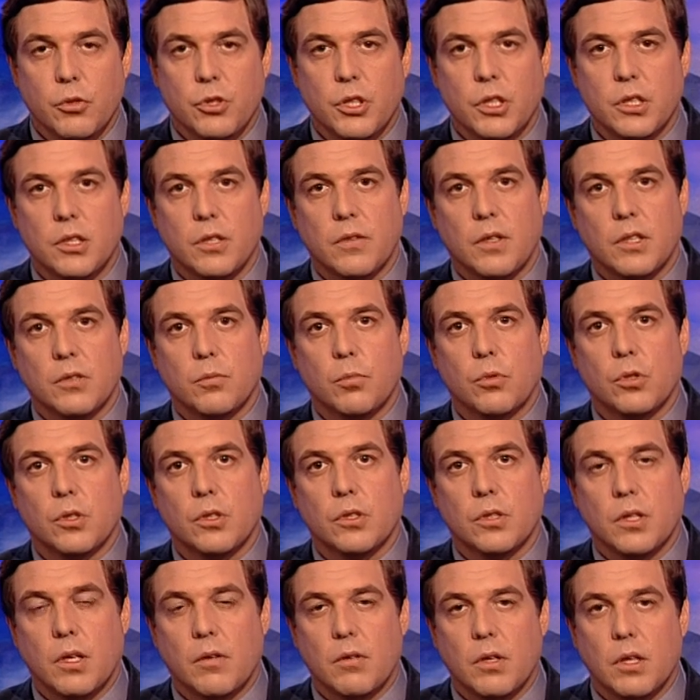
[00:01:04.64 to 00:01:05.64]
участие в
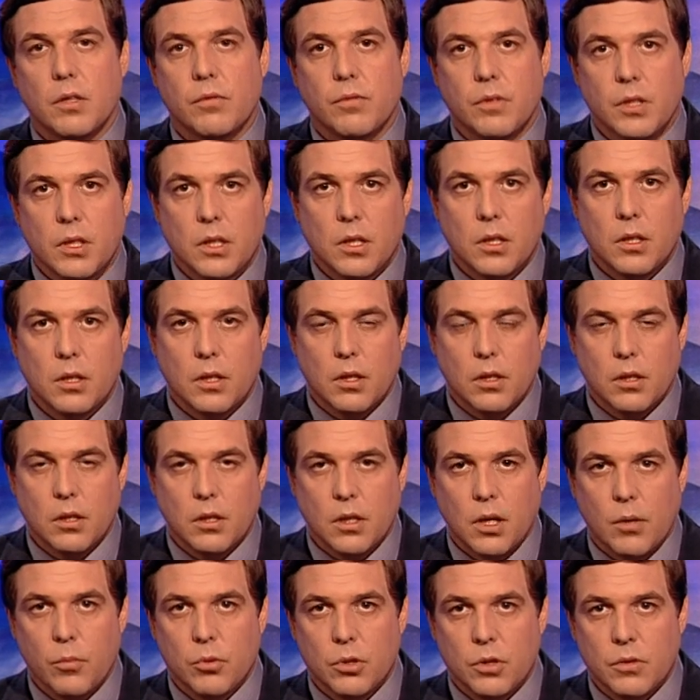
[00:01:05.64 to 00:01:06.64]
разборке завалов и
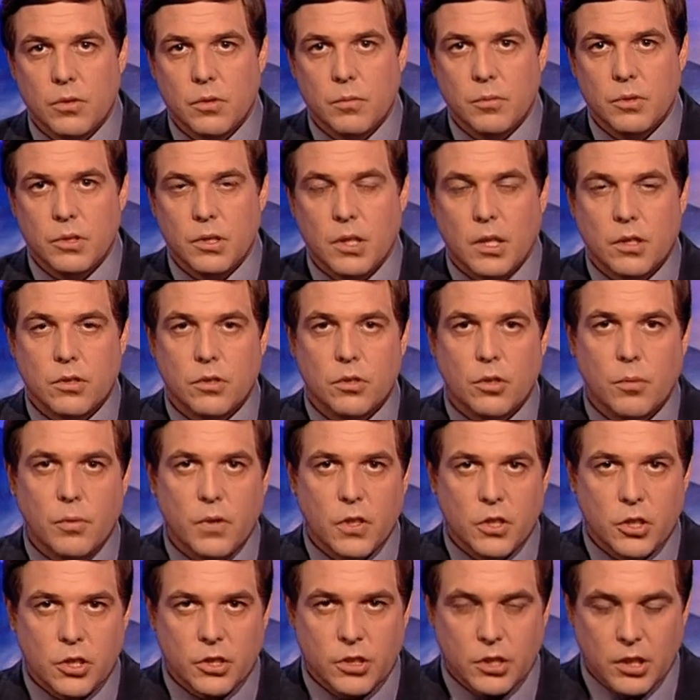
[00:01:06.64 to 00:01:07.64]
э, работает в администрации.
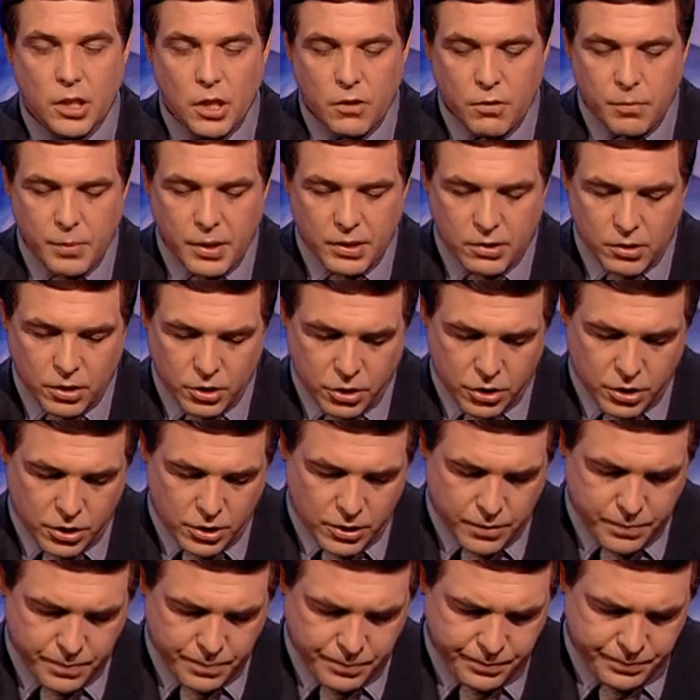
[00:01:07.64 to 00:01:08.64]
Добрый вечер, Сергей, вы меня
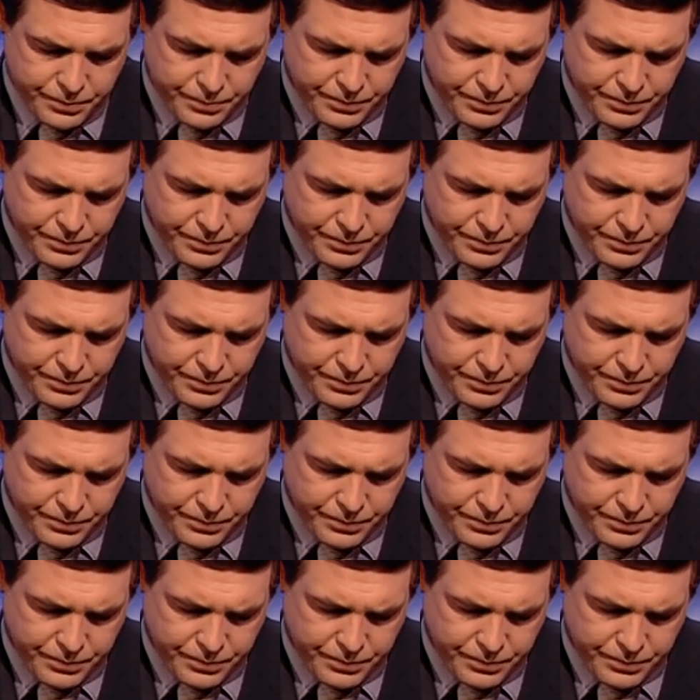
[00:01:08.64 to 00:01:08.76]
слышите?